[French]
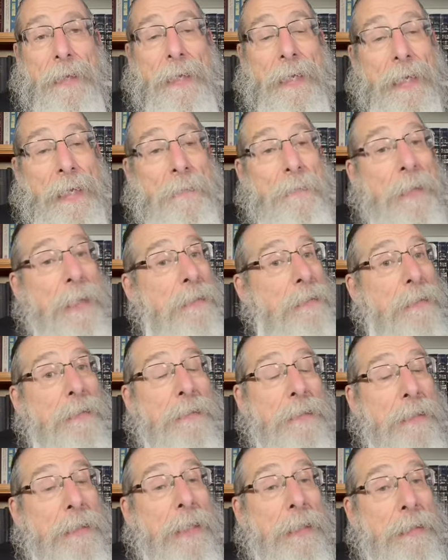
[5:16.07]
Eh bien,
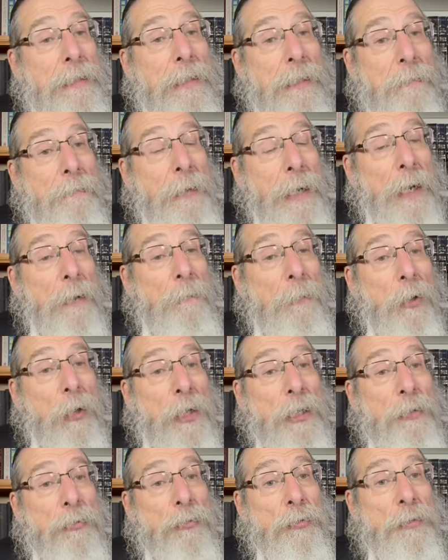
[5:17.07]
ceci est par rapport
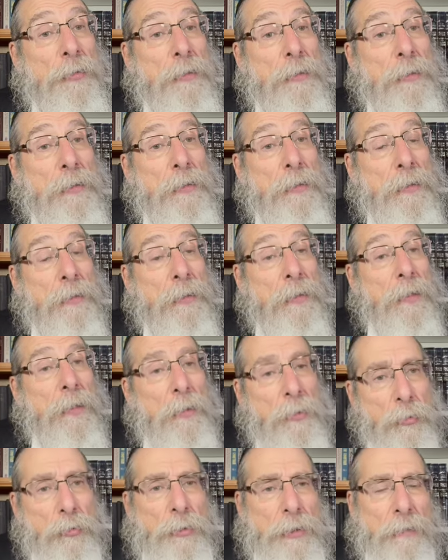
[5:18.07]
à nous aussi.
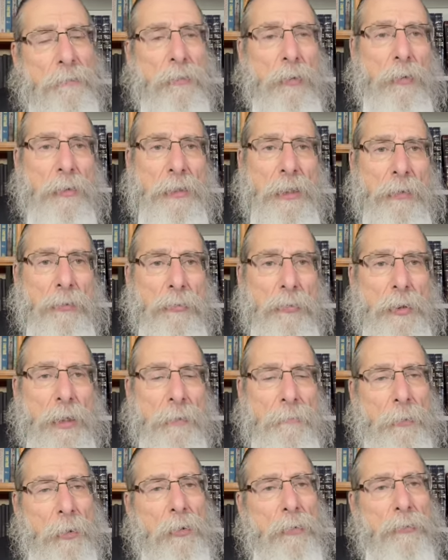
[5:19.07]
Nous avons entendu la
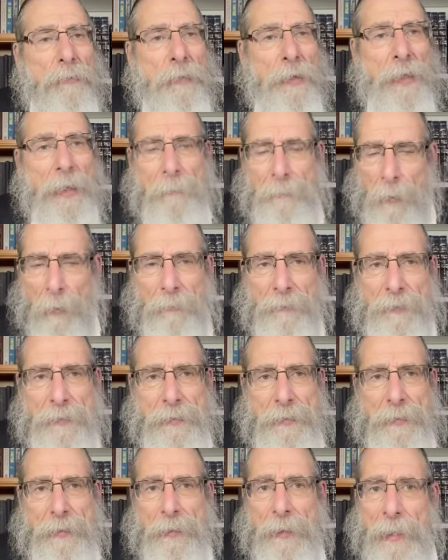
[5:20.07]
bonne nouvelle, la
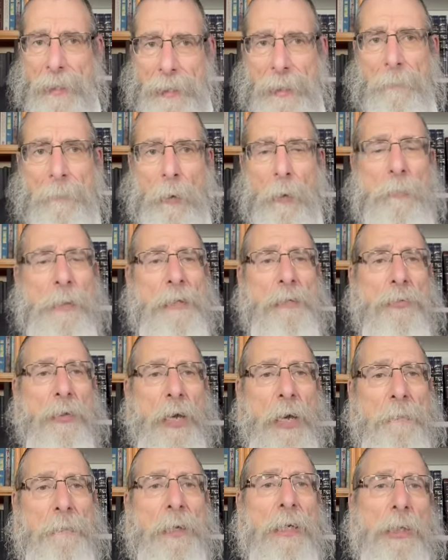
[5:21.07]
prophétie, la promesse du
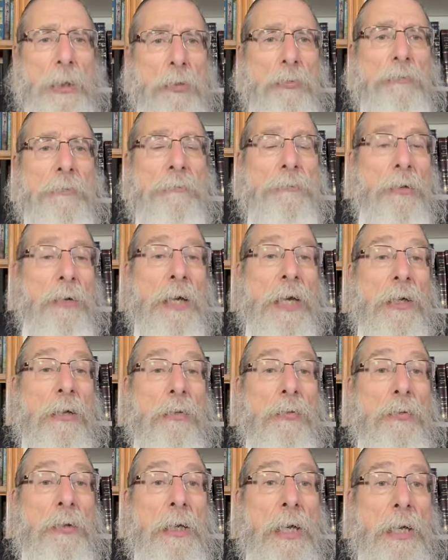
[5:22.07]
rabbi qui nous vivons la
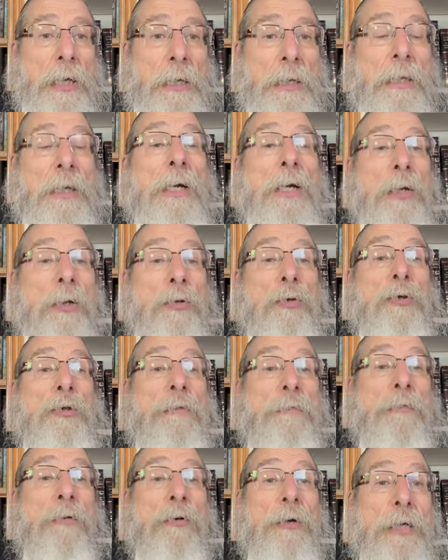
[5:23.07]
là, Nous
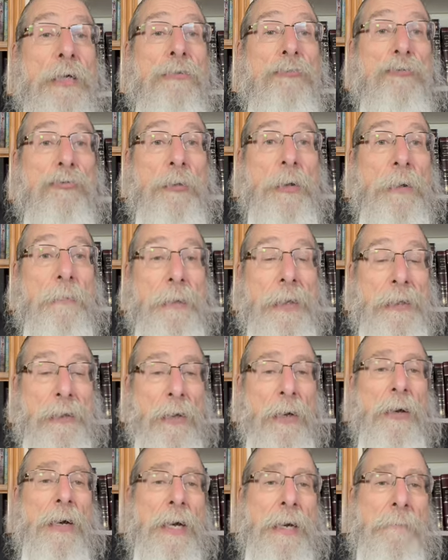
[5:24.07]
devons réjouir
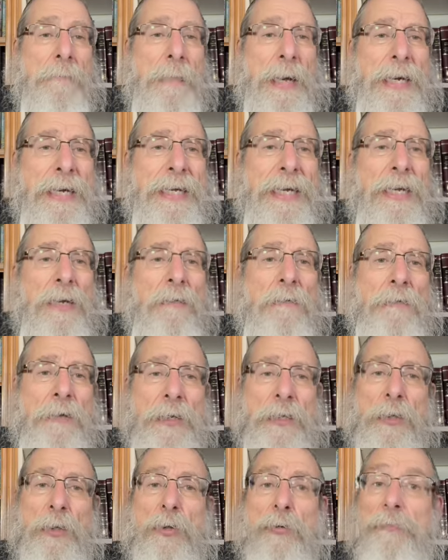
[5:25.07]
maintenant, malgré le fait
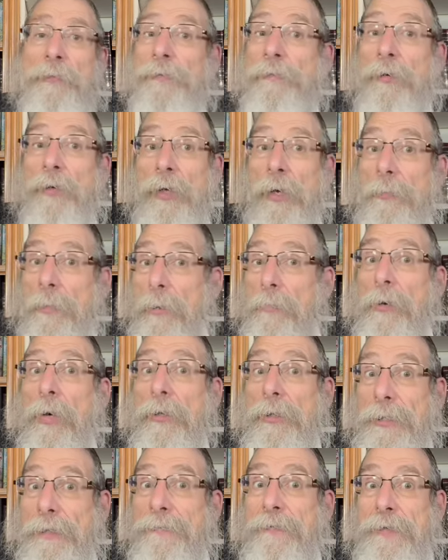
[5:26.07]
que nous vivons un moment
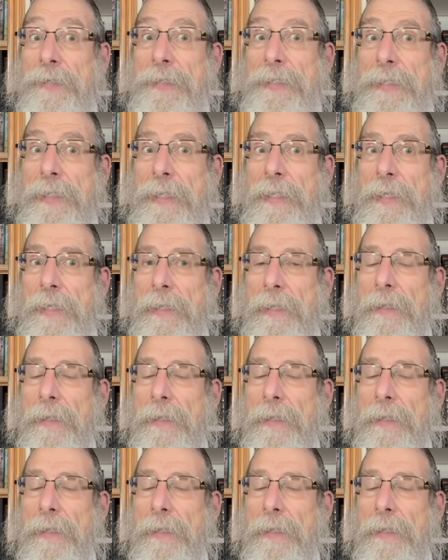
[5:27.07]
difficile.